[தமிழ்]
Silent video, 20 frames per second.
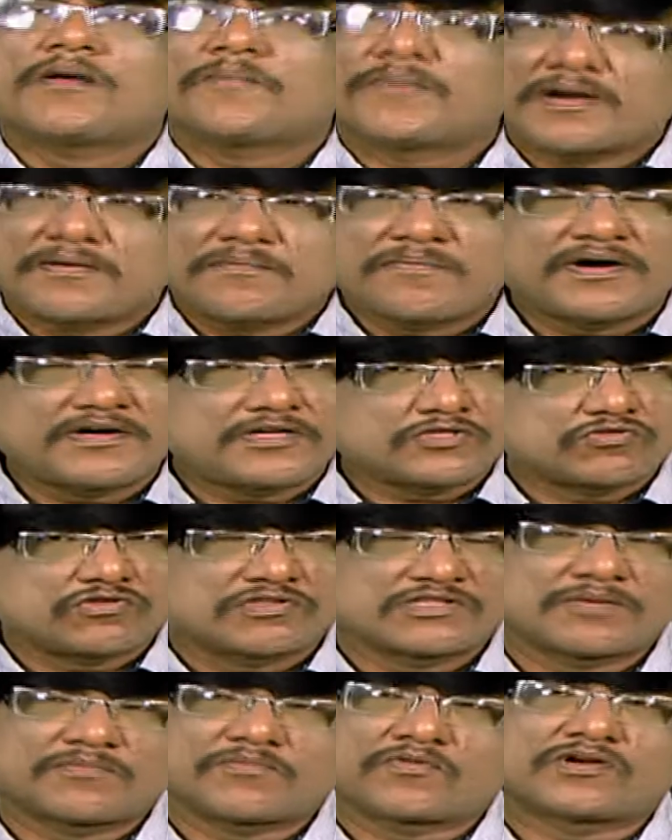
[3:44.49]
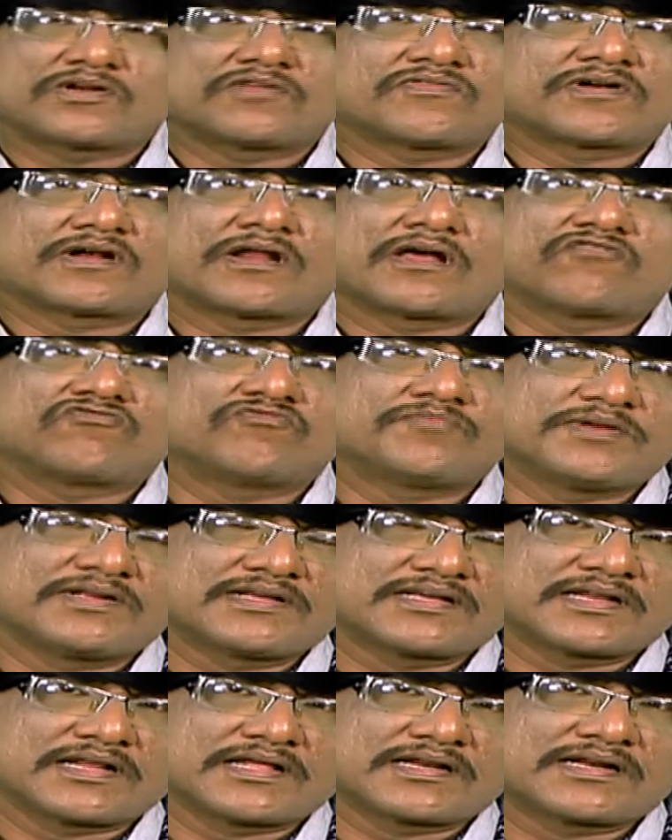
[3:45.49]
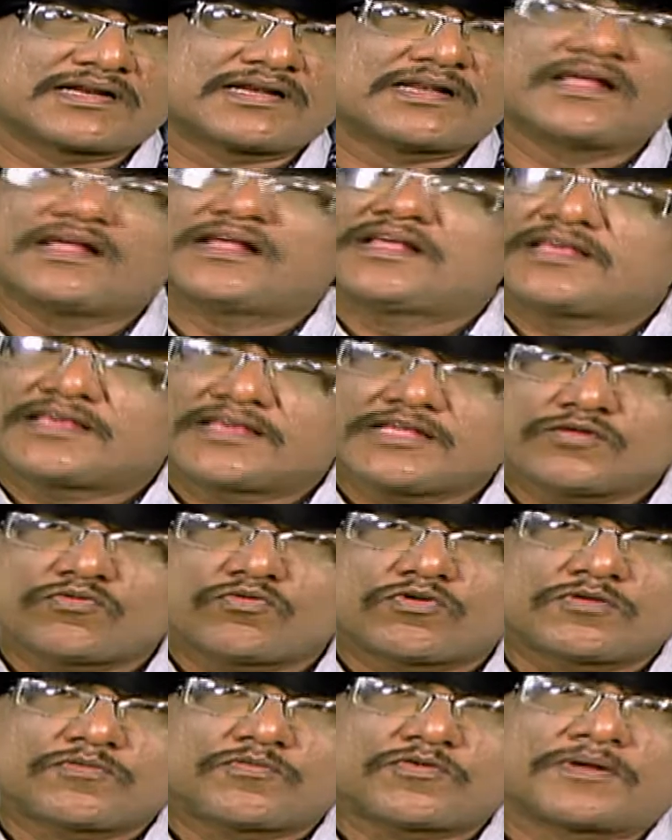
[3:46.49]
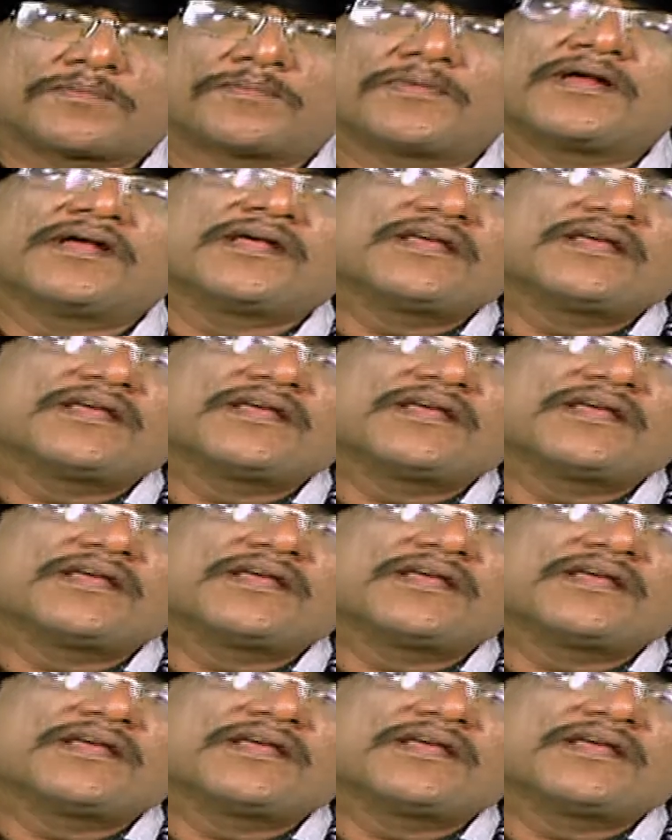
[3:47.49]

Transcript: பண்பாட்டு சுதந்திரம் கொண்டவர்களாகவும் இருக்கிறார்கள் இது ஒரு புறம்